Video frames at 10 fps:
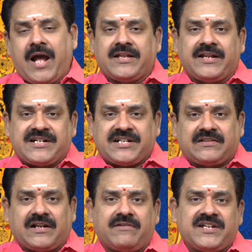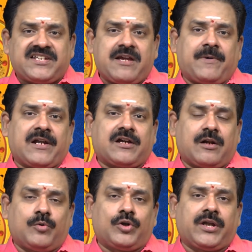அந்த நட்சத்திர வரிசையை பார்க்கிற
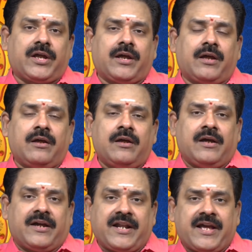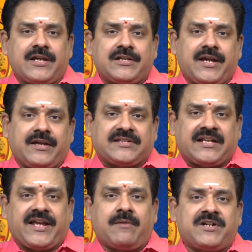போது இன்றைக்கி
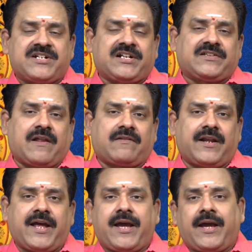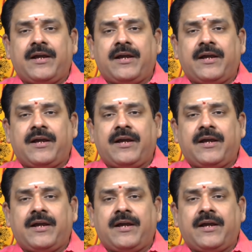சதயம் நட்சத்திரத்திலே